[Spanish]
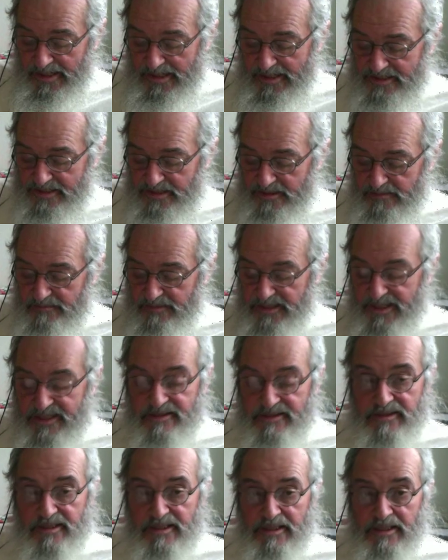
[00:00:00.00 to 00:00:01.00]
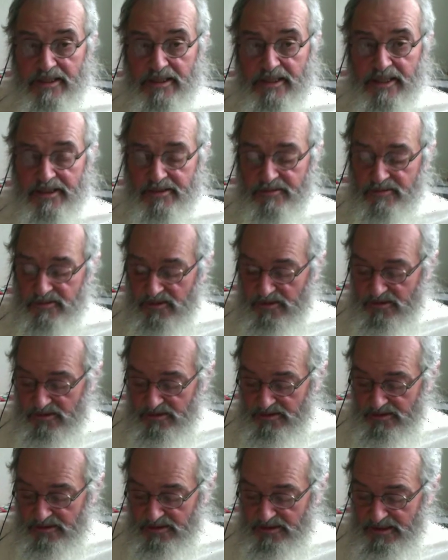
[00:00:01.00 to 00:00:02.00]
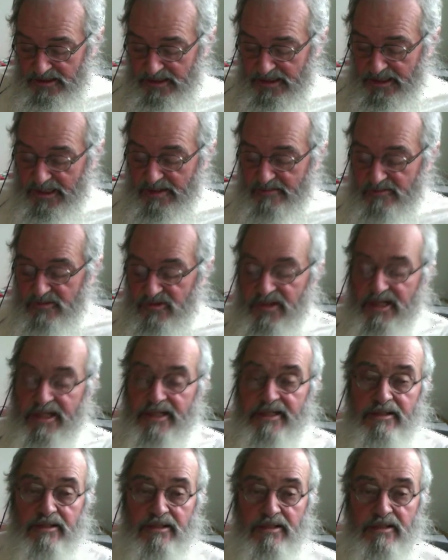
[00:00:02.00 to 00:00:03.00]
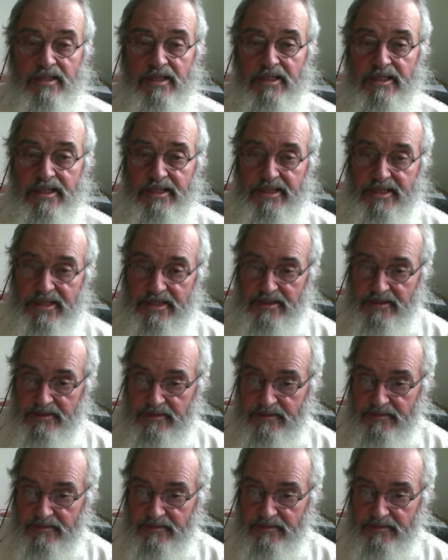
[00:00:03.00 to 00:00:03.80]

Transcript: la serpiente en árbol y la mujer en Adán.